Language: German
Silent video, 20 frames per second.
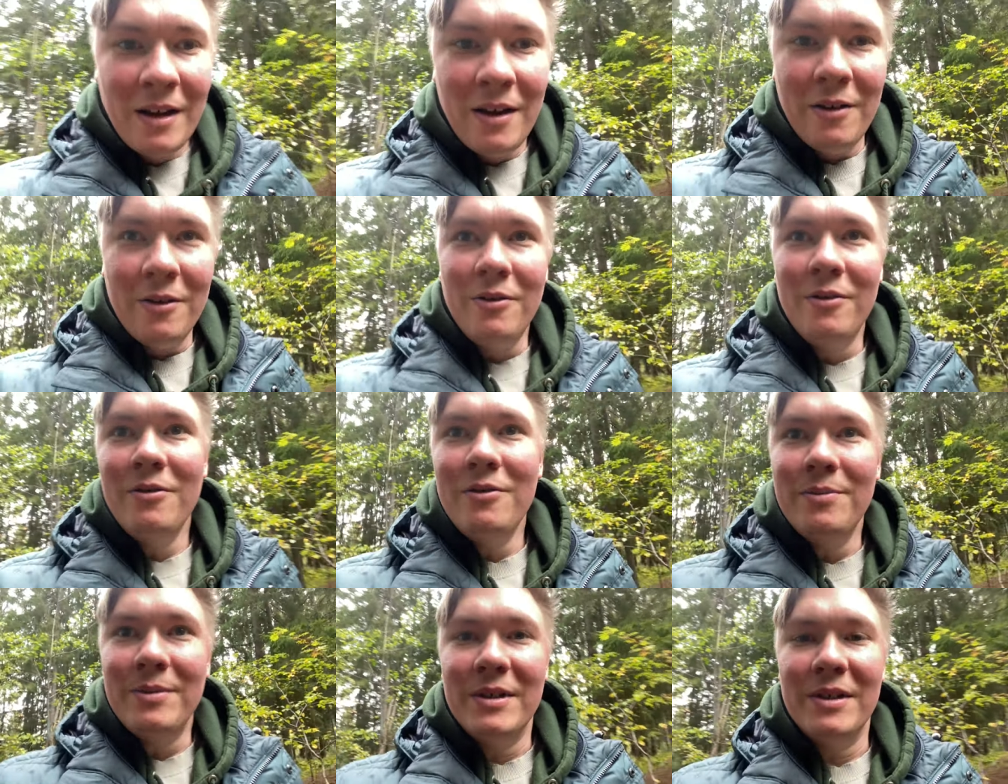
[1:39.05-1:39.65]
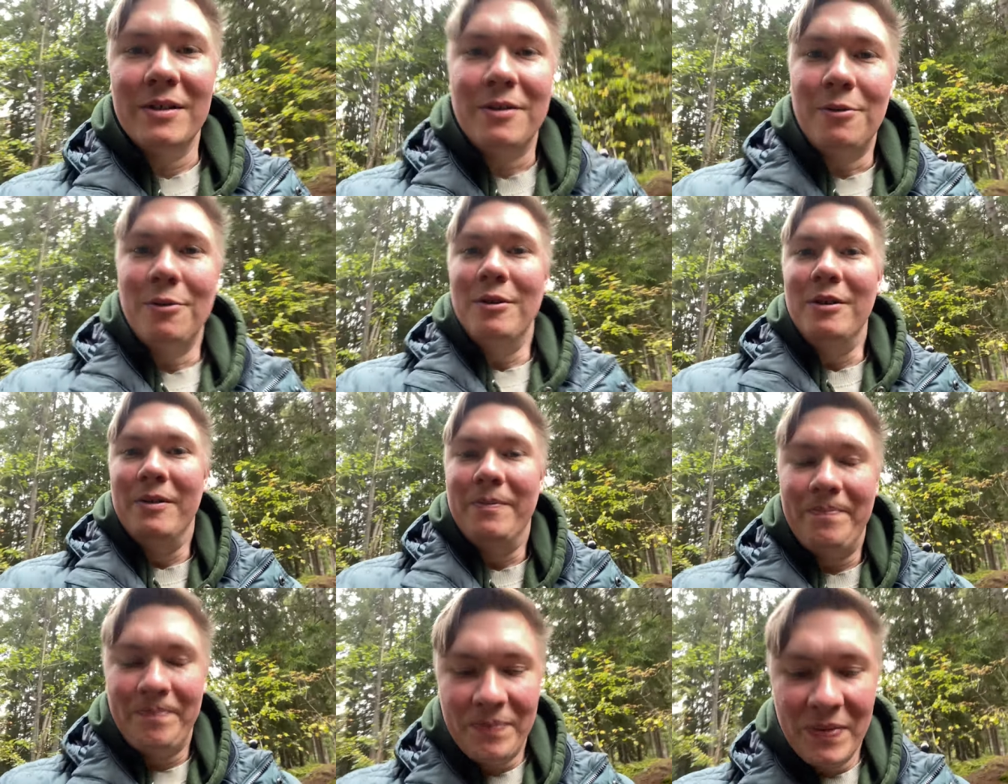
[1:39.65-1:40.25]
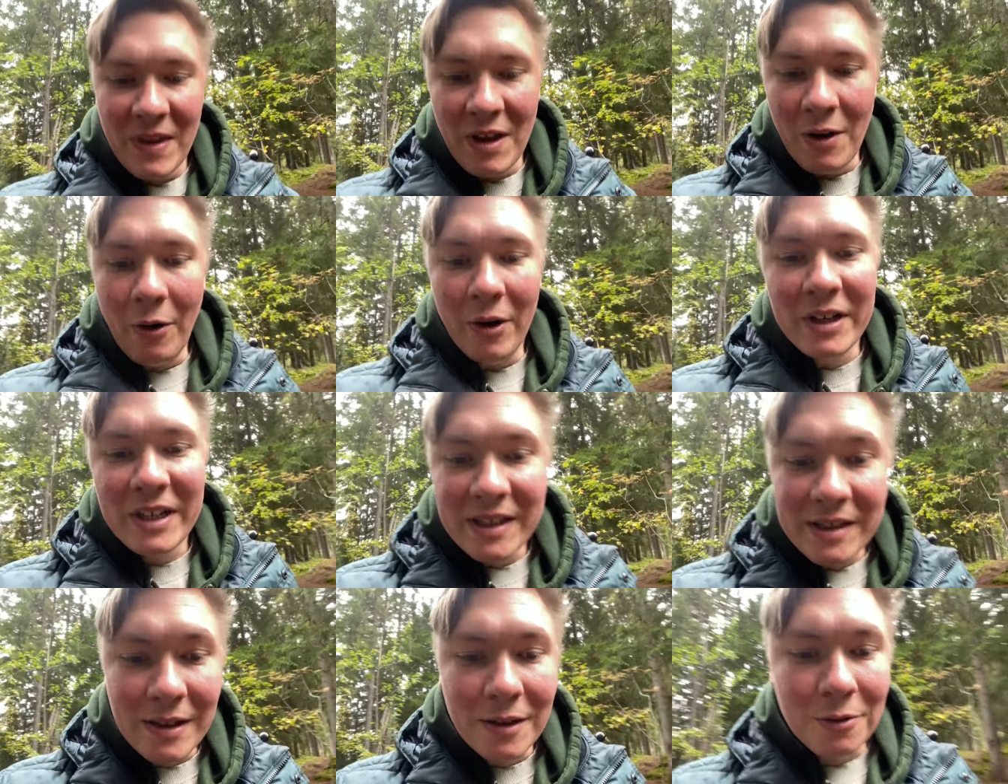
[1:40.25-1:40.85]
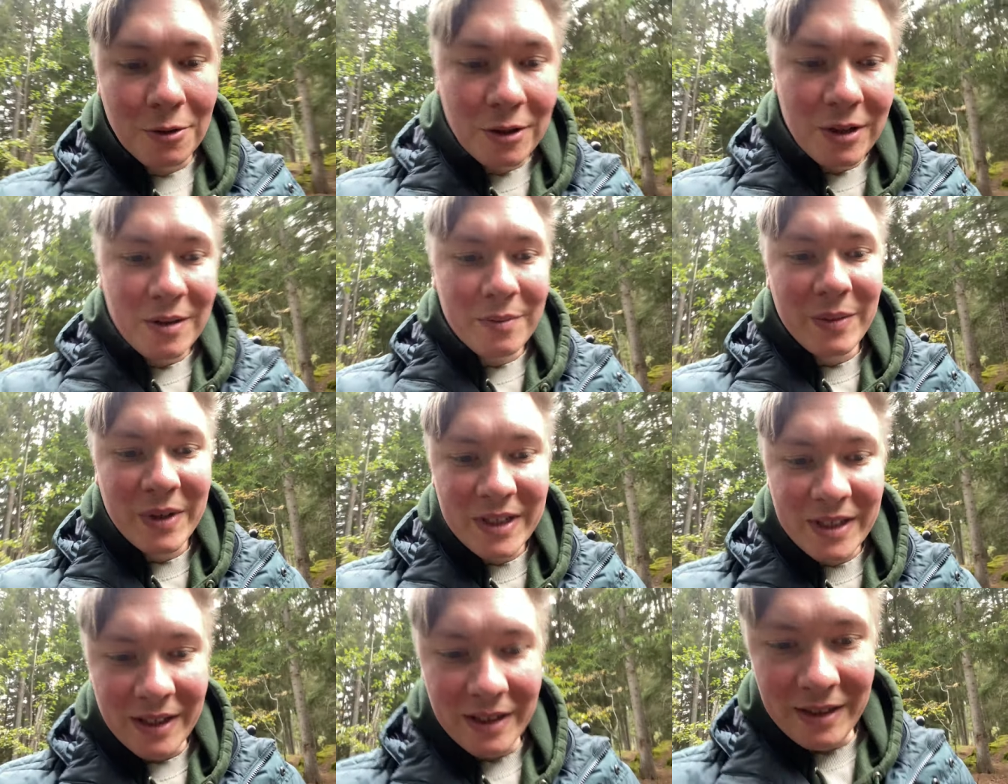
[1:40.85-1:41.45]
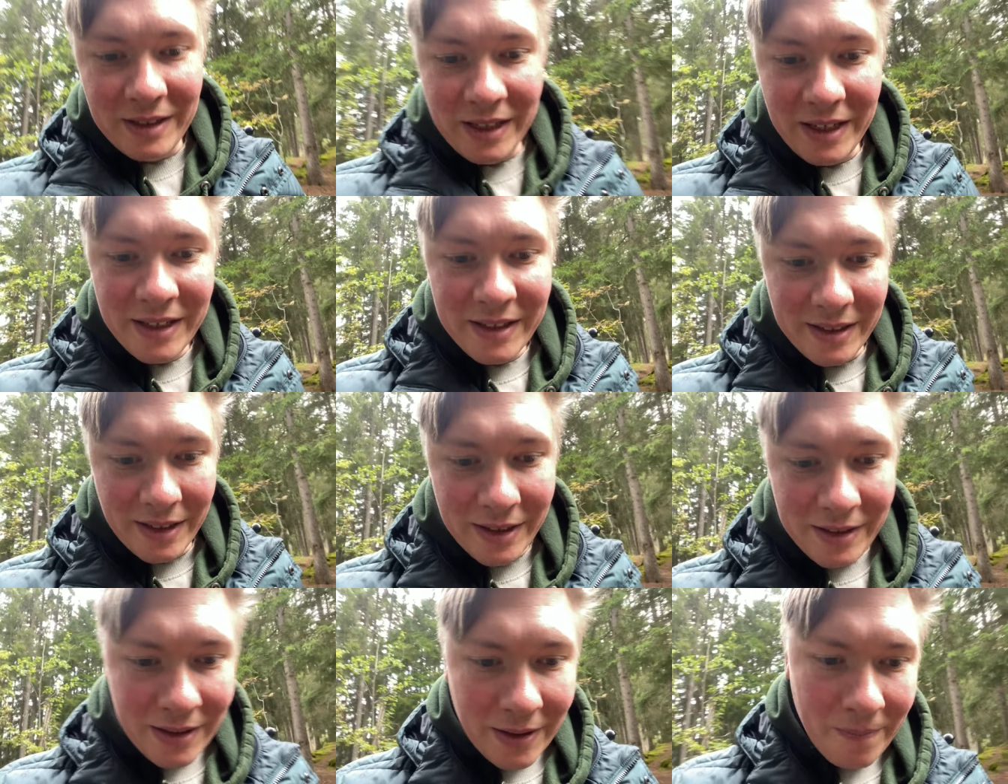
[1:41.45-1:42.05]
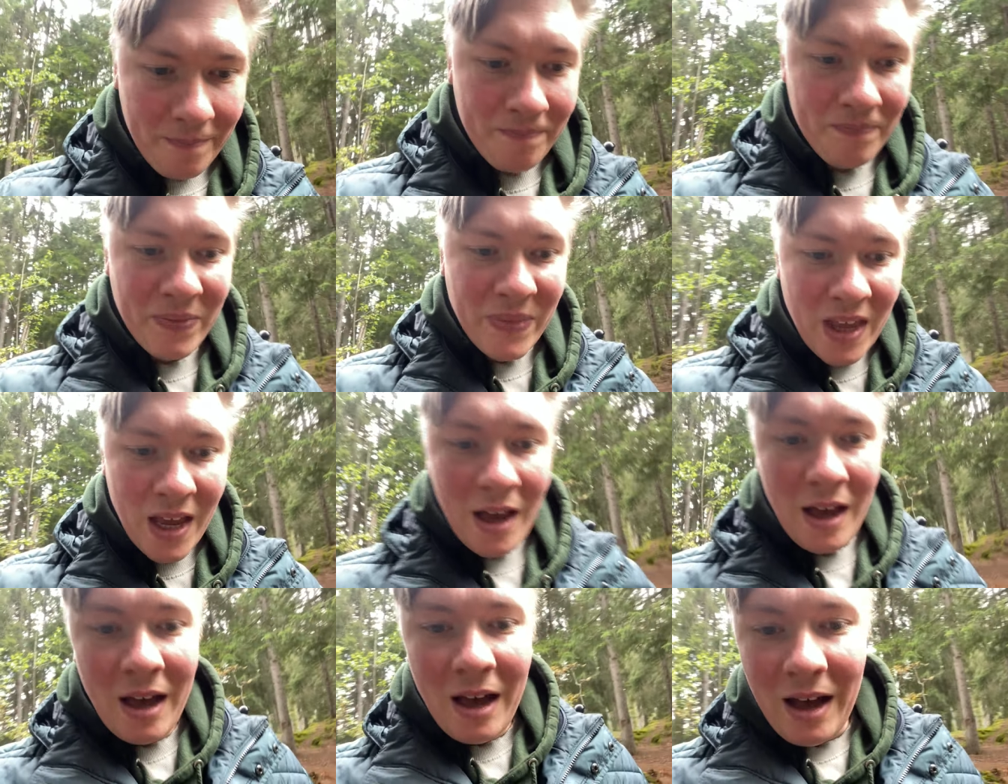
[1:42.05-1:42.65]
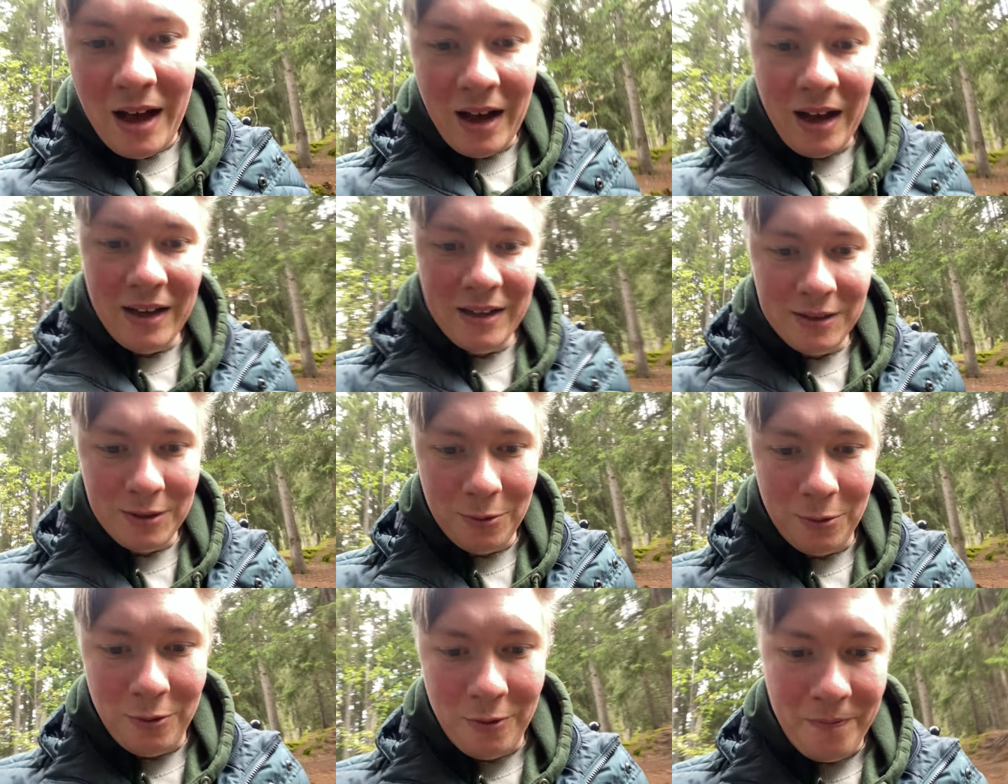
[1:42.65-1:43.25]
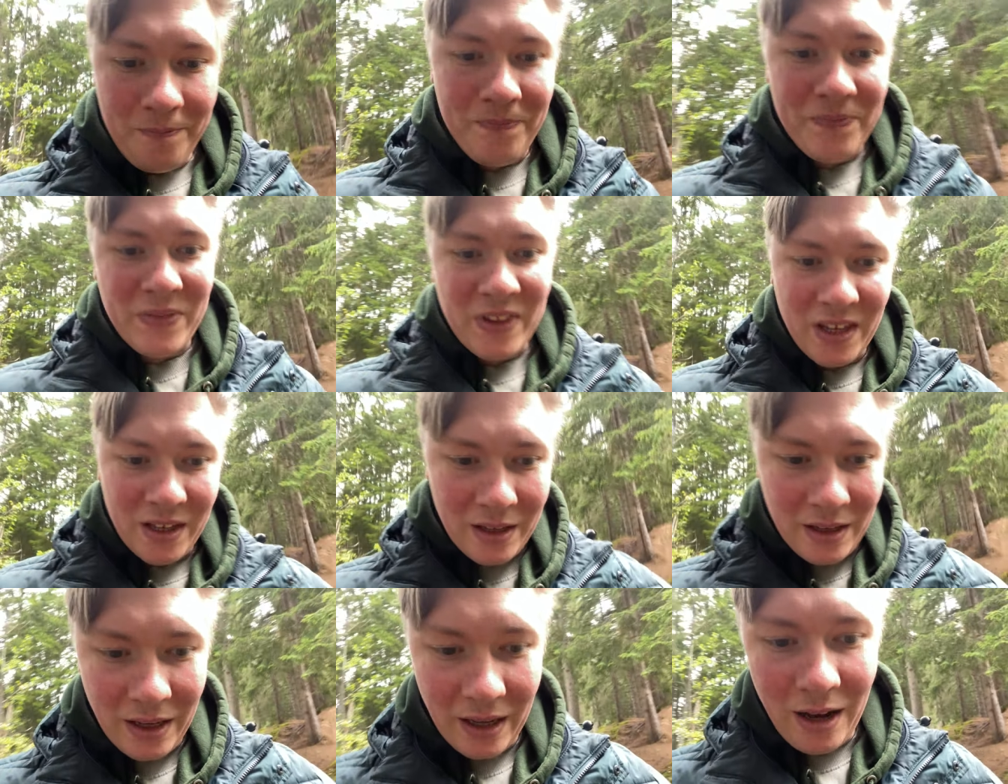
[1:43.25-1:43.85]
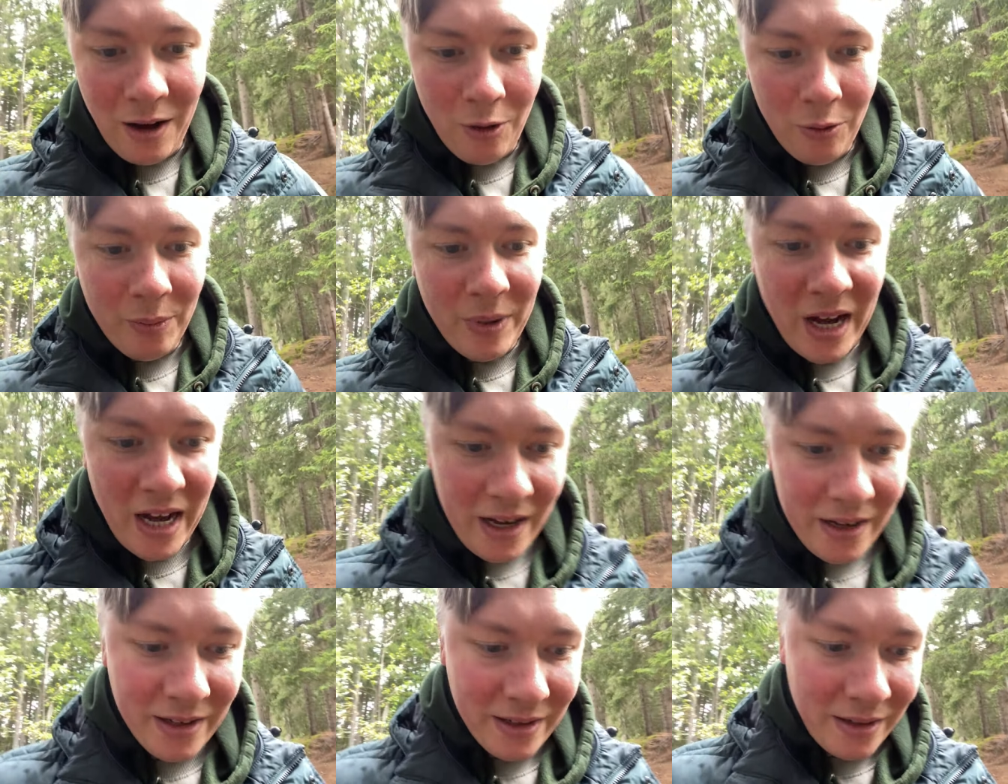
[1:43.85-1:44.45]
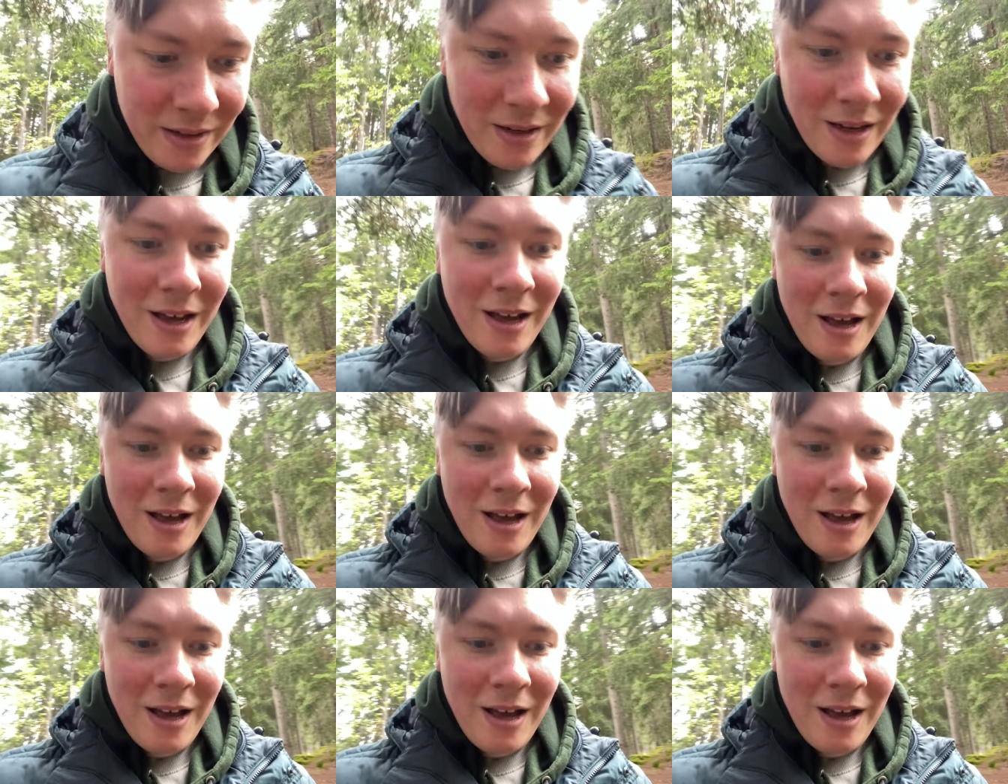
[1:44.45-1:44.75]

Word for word: Übel cool. Heute ist natürlich ein bisschen diesig, also grau behangen.